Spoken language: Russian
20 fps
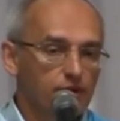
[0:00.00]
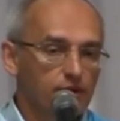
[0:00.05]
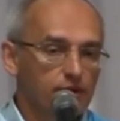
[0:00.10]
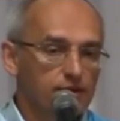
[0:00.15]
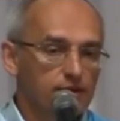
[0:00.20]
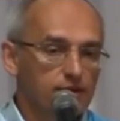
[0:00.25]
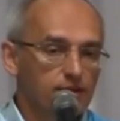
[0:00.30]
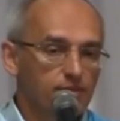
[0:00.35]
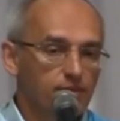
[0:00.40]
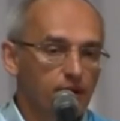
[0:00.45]

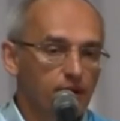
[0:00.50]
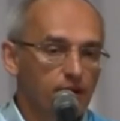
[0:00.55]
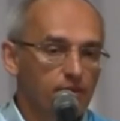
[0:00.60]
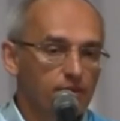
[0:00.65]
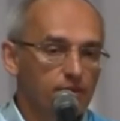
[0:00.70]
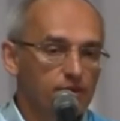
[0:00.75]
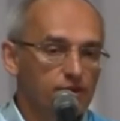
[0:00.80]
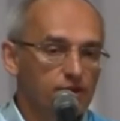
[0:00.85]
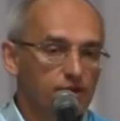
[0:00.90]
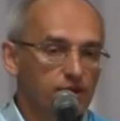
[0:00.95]
Если
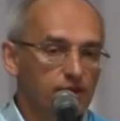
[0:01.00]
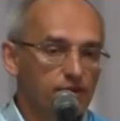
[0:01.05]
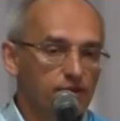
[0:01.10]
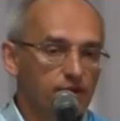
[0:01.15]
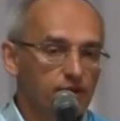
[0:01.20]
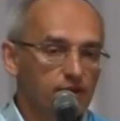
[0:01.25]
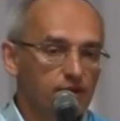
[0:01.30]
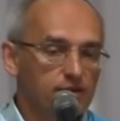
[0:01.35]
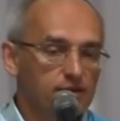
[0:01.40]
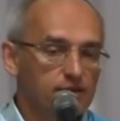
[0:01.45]
память
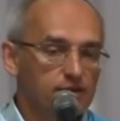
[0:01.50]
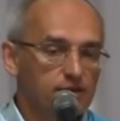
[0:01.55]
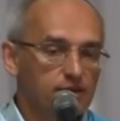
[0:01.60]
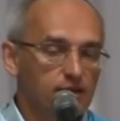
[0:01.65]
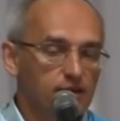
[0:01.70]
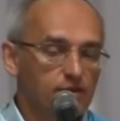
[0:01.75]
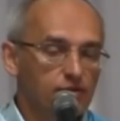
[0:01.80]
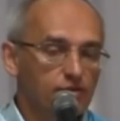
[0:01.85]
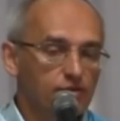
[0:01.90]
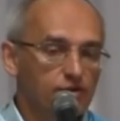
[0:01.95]
человека
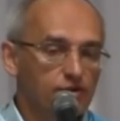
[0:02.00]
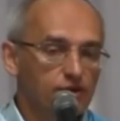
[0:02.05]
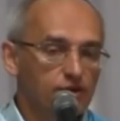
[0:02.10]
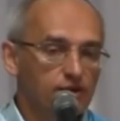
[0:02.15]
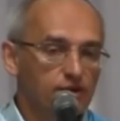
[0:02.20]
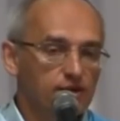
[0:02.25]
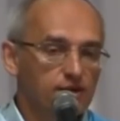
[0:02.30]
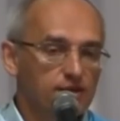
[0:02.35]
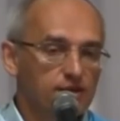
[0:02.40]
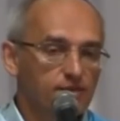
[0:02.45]

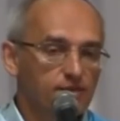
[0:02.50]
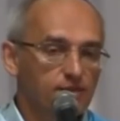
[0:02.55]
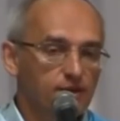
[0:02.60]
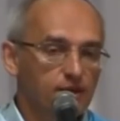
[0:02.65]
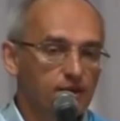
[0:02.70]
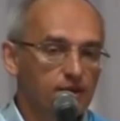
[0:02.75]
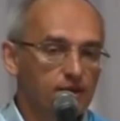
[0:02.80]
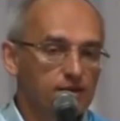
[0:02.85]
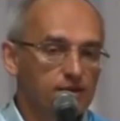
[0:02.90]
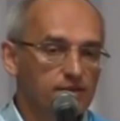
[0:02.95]
сосредоточена на
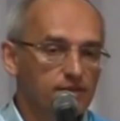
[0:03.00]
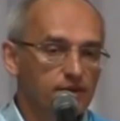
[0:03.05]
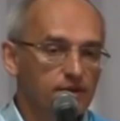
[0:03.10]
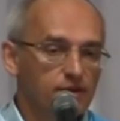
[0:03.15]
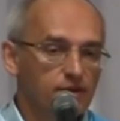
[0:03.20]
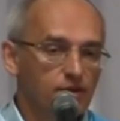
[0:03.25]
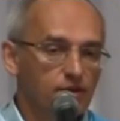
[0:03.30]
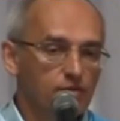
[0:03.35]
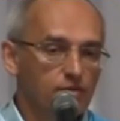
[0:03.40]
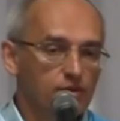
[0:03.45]
себе, на
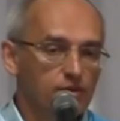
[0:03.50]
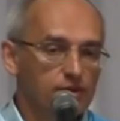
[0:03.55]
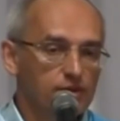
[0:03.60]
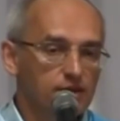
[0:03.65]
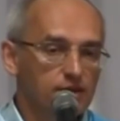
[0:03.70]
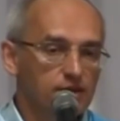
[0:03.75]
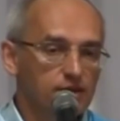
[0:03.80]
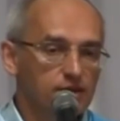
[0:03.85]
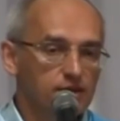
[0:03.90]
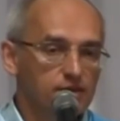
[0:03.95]
своих
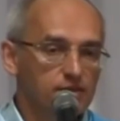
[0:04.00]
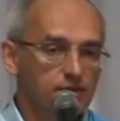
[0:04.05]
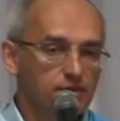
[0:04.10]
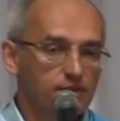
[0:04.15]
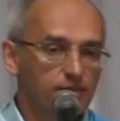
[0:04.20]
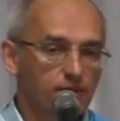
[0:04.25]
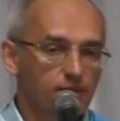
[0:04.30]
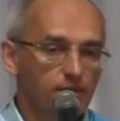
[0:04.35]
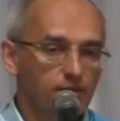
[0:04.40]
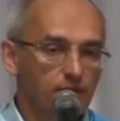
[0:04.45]
трудностях, на
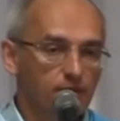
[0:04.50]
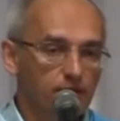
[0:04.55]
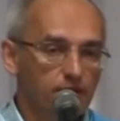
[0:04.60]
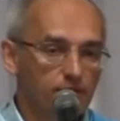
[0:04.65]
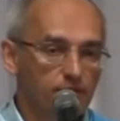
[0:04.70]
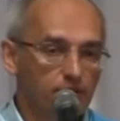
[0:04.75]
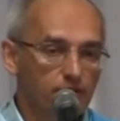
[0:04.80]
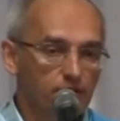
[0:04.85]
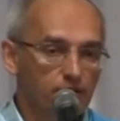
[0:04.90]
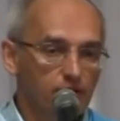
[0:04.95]
своих
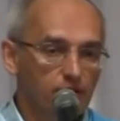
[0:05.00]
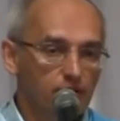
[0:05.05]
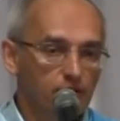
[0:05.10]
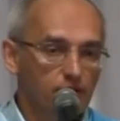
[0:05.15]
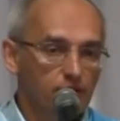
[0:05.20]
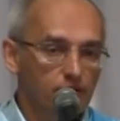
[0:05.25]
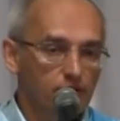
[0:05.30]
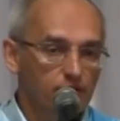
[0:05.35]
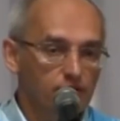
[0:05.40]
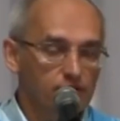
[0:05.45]
проблемах,
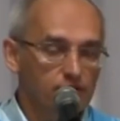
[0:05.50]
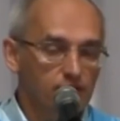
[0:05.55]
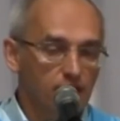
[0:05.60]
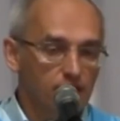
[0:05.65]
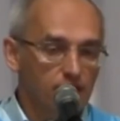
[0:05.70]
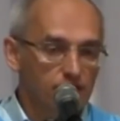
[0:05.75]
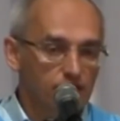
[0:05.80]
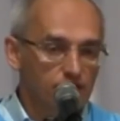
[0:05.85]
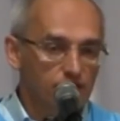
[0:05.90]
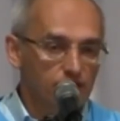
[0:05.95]
то
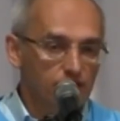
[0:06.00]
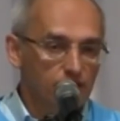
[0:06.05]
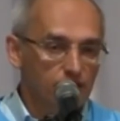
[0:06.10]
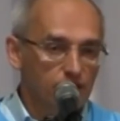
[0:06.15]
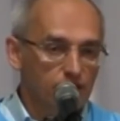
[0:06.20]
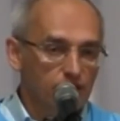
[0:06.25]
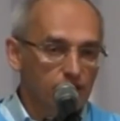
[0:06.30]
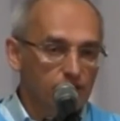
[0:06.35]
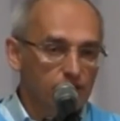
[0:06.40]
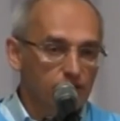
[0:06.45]
значит
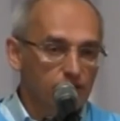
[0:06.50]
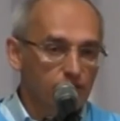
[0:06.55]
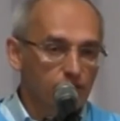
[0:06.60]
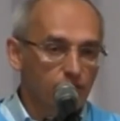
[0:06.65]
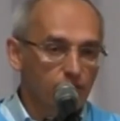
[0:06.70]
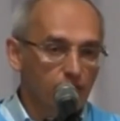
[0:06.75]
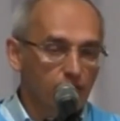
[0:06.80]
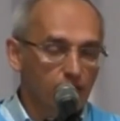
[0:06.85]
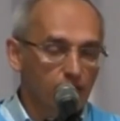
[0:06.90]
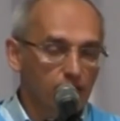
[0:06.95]

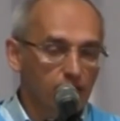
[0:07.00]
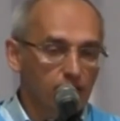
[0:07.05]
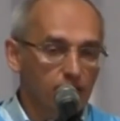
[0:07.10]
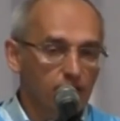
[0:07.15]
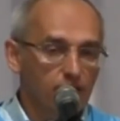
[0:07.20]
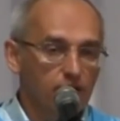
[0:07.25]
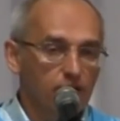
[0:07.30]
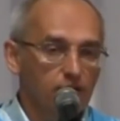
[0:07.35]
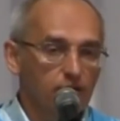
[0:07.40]
судьба